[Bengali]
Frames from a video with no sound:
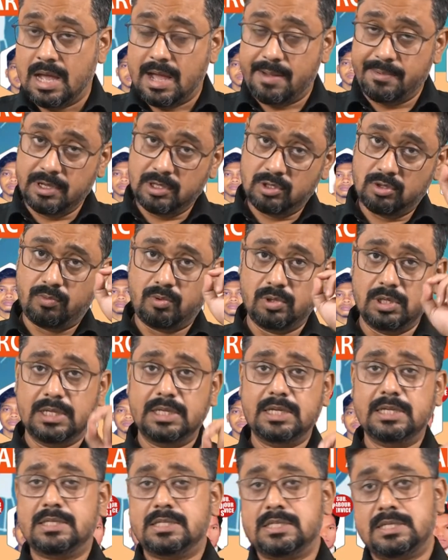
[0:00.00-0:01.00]
আমি কিন্তু বলে
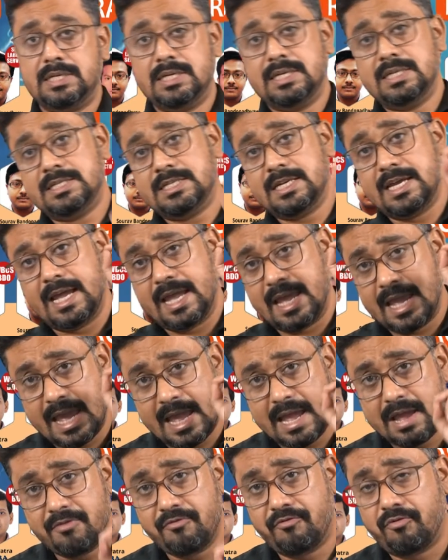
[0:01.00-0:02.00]
দিচ্ছি যে
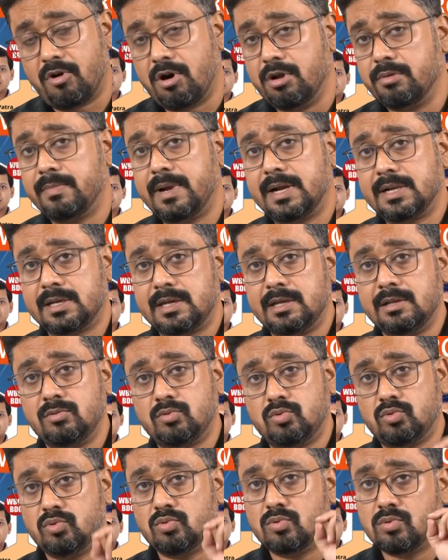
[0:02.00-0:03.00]
এই ফর্ম্যাট
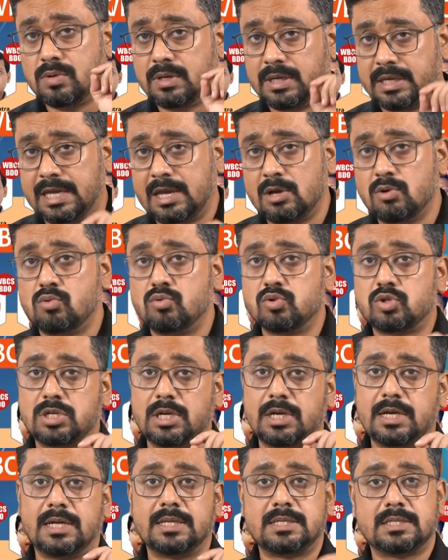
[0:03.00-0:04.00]
কিন্তু কেউ
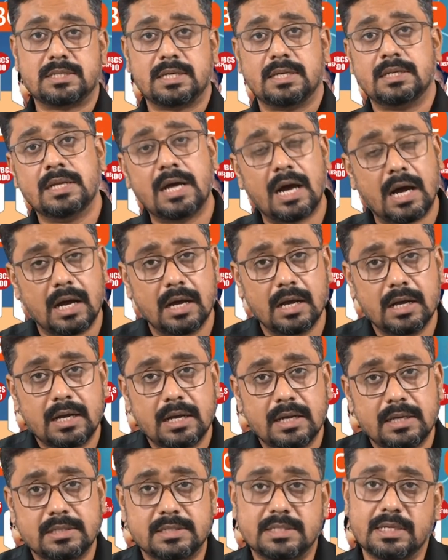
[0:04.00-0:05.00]
শেখাচ্ছে না
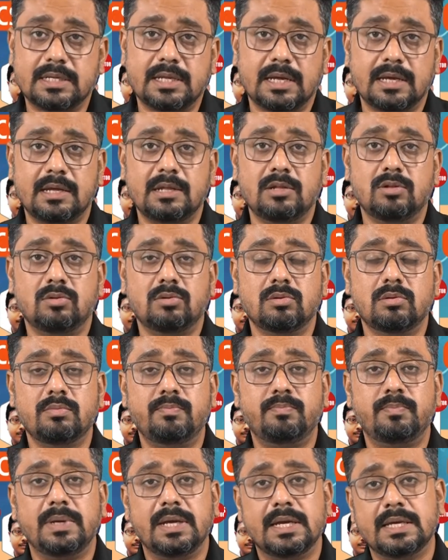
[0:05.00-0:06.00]
যেটা কিন্তু
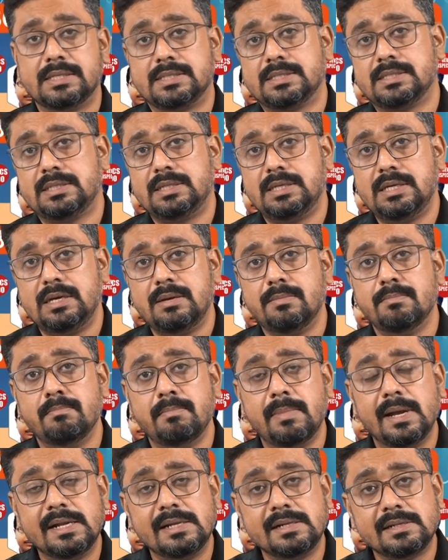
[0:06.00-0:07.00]
পিএসসি
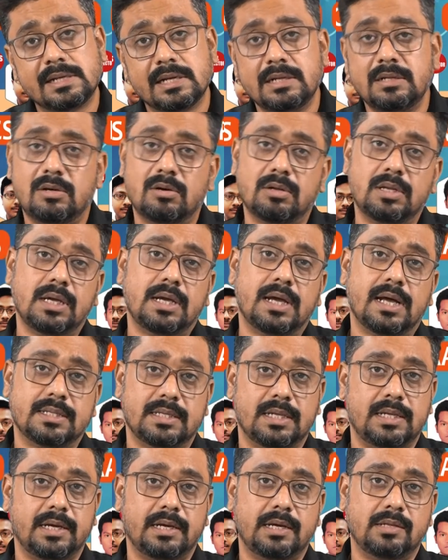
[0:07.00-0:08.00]
মেনটেন করে
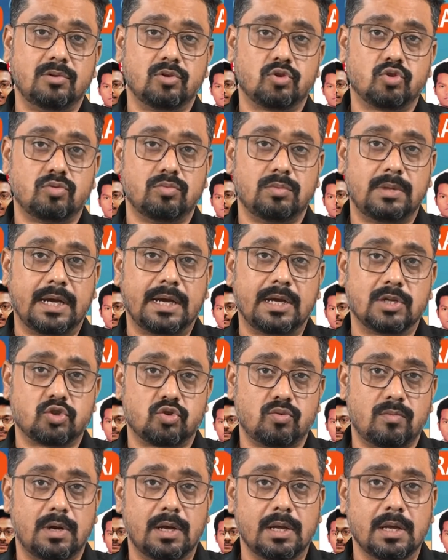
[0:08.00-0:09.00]
খাতা দেখানোর দেখার
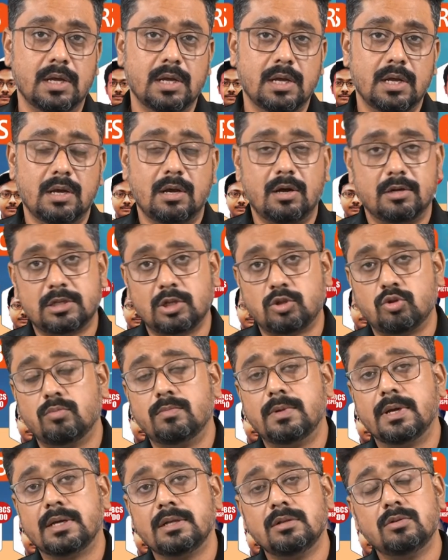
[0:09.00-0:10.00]
সময় অর্থাৎ
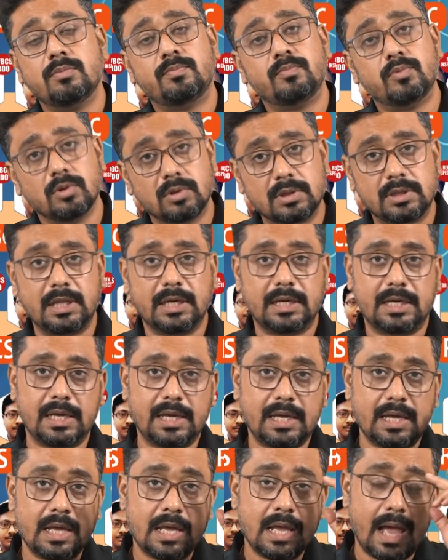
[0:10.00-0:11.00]
তোমরা কিন্তু প্রত্যেকে
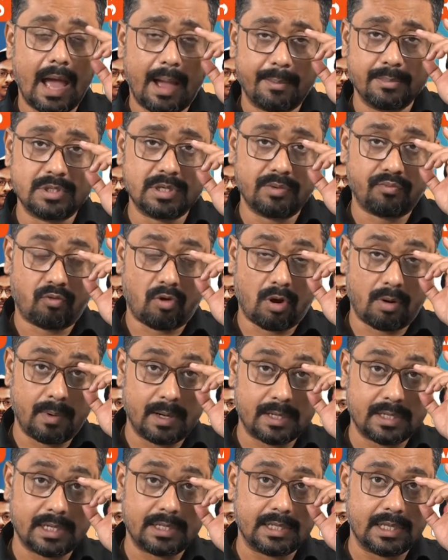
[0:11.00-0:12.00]
আমি যে
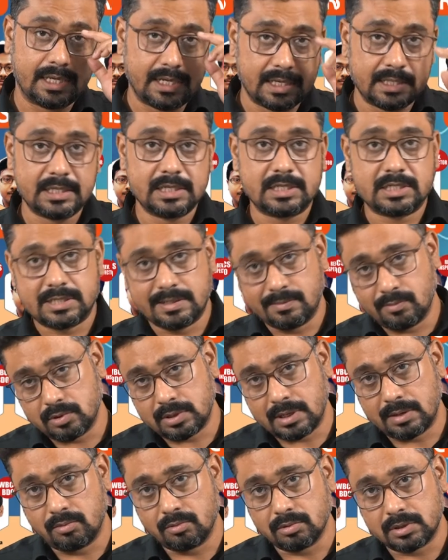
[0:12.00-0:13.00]
ফর্ম্যাটটা দেখিয়ে দিচ্ছি
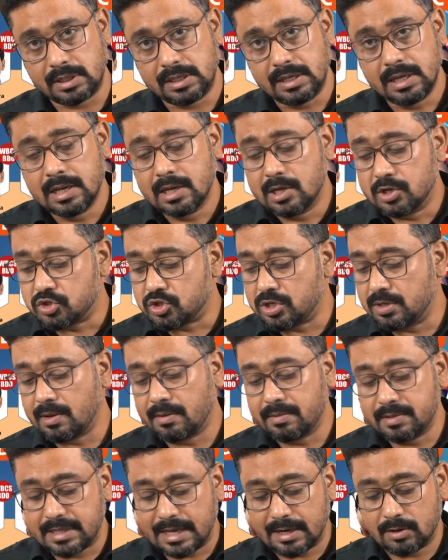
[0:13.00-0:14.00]
মোটামুটি
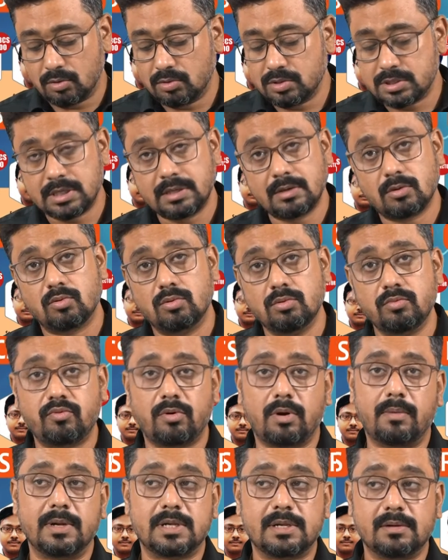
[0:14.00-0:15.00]
সেভাবে দেখো যে কোন
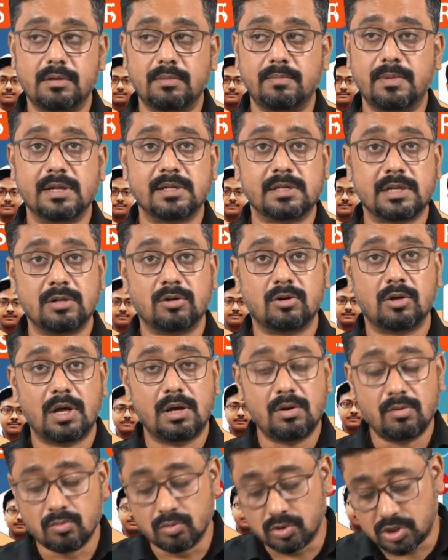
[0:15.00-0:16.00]
ফর্ম্যাটটা আমাদের মেনটেন করা
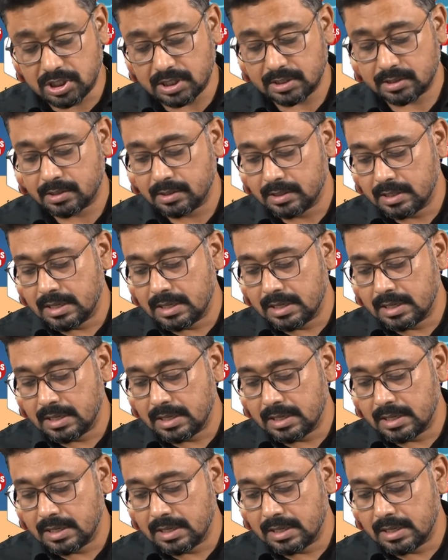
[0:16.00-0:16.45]
উচিত